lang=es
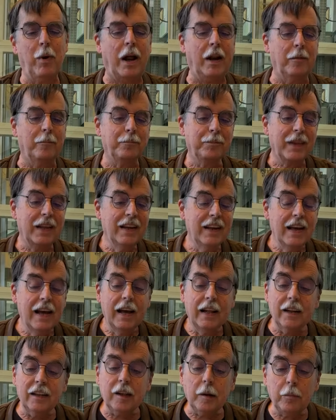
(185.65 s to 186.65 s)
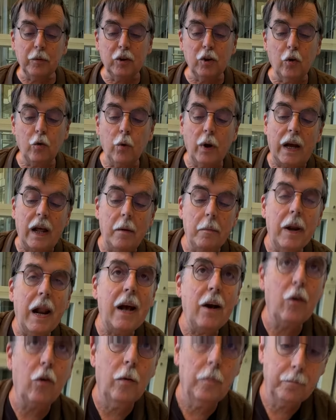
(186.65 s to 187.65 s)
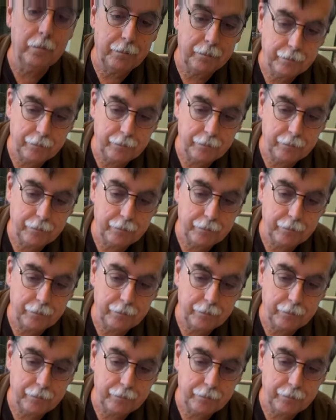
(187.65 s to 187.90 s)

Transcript: bueno. En esa posición juega el blanco. Me pasó